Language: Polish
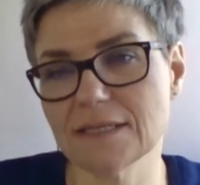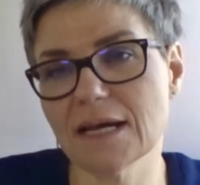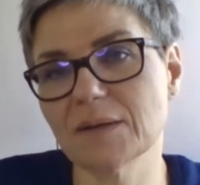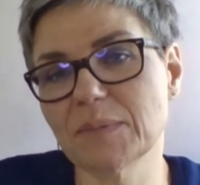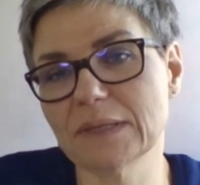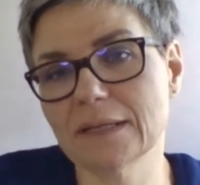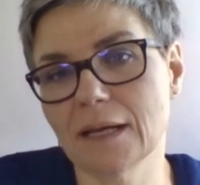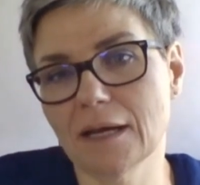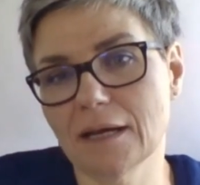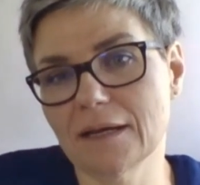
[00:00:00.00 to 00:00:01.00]
I jakby
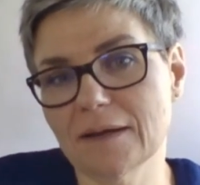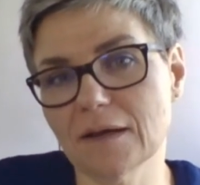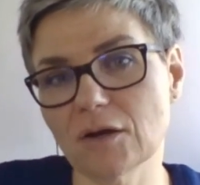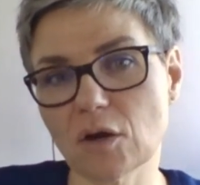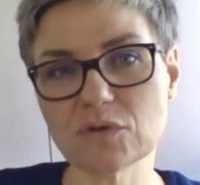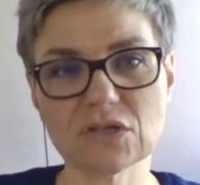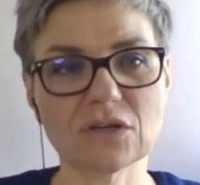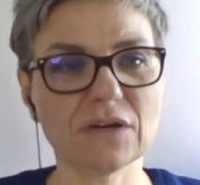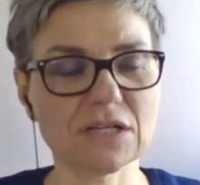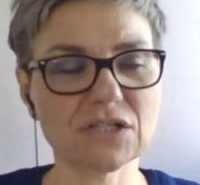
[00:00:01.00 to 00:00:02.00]
e, robi się
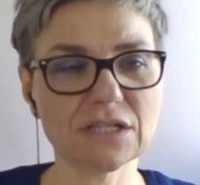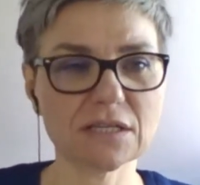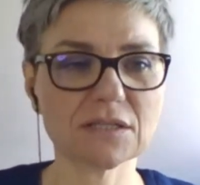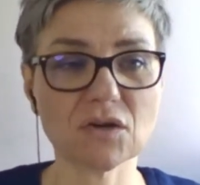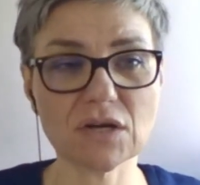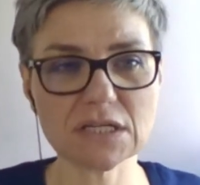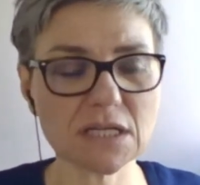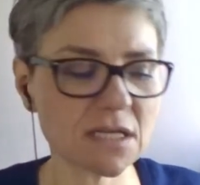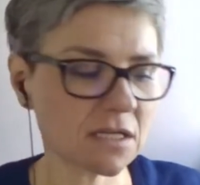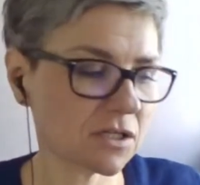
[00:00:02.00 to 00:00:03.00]
kojarzy, e,
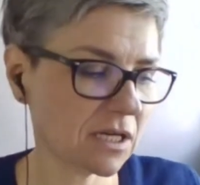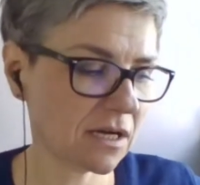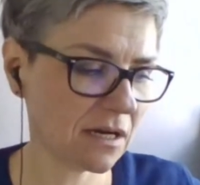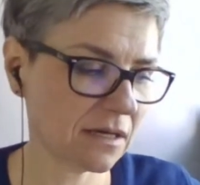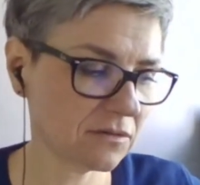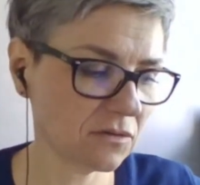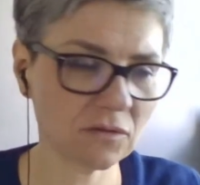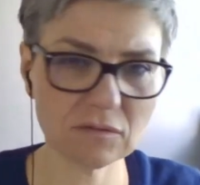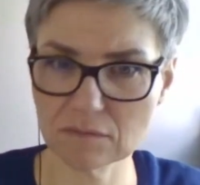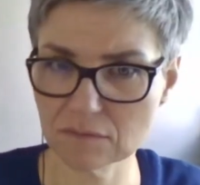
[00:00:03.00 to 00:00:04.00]
skojarzenie, że aha, no
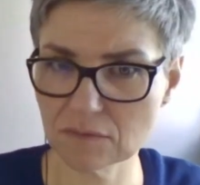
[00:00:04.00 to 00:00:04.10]
to,